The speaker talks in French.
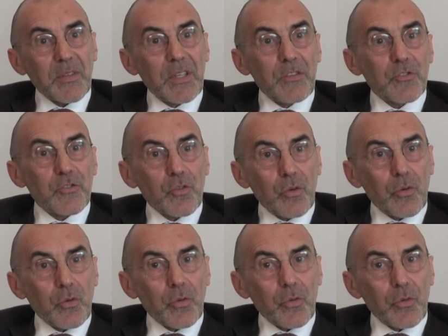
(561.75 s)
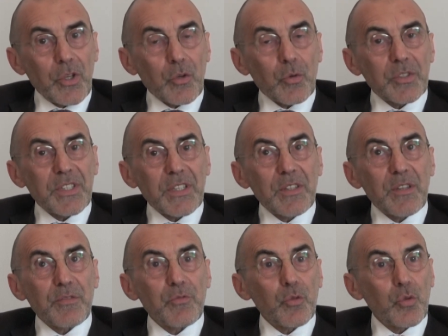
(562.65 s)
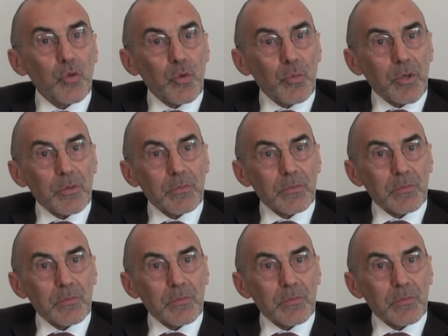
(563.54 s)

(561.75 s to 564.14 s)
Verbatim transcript: qu'ils ils contiennent des faux documents.